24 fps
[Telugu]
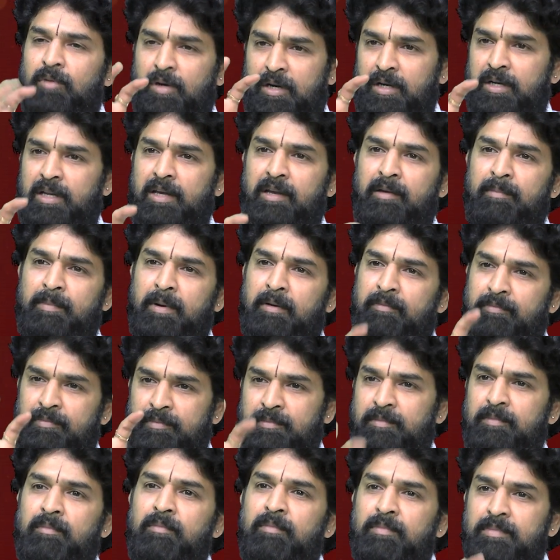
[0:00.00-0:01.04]
ఒక టైప్ ఆఫ్
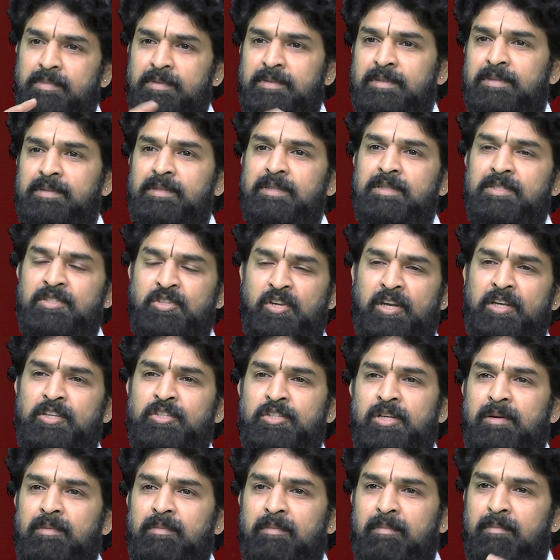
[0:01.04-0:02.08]

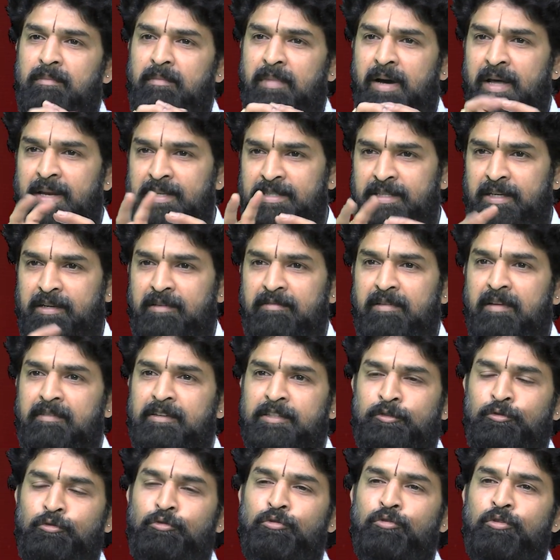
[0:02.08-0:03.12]
స్ట్రక్చర్ మానసిక
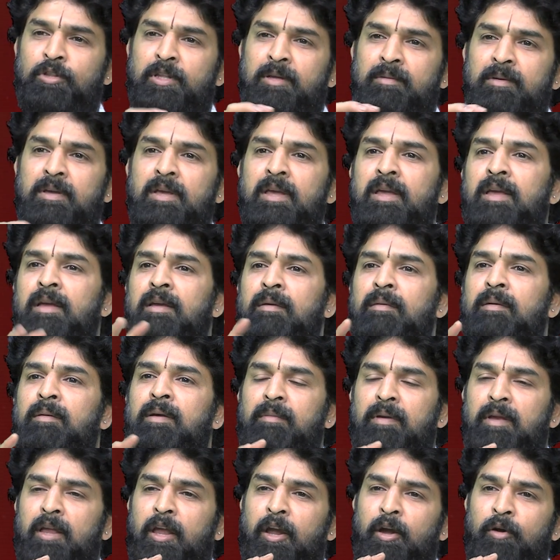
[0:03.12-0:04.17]
వ్యవస్థ ఉంటుంది
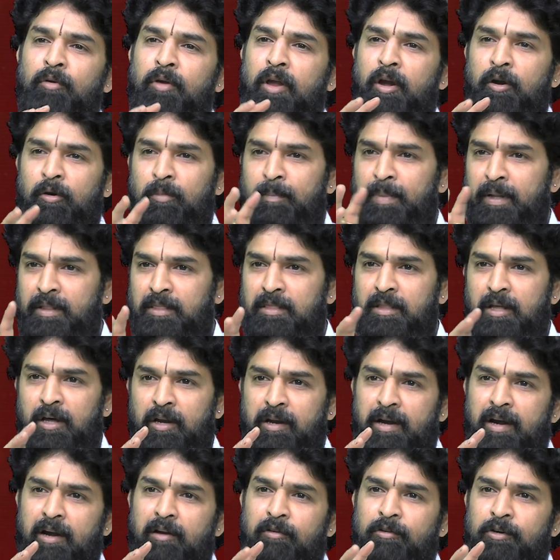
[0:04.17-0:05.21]
ఏడు ఏడు
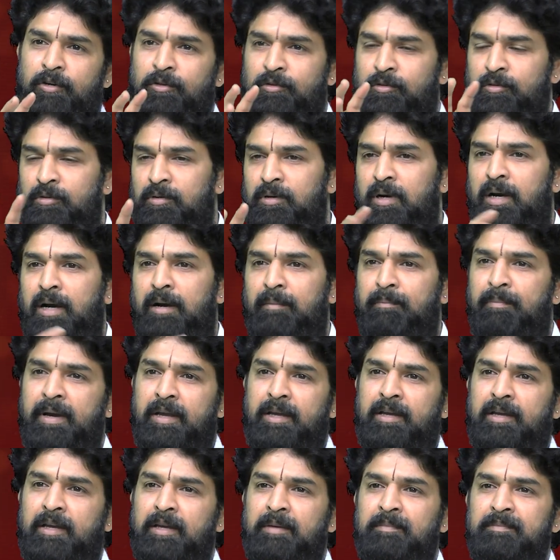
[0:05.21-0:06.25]
పద్నాలుగేళ్ల వరకు
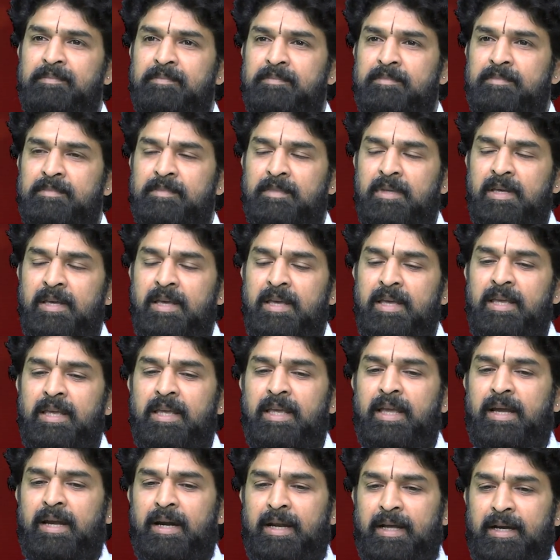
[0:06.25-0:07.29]
అబ్బాయికి
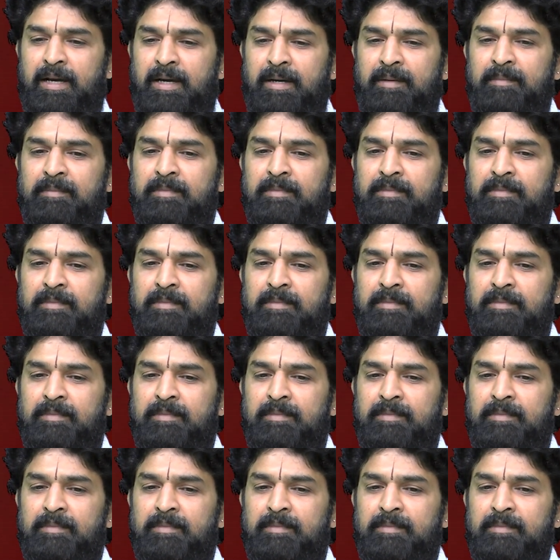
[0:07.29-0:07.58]
ఇక్కడ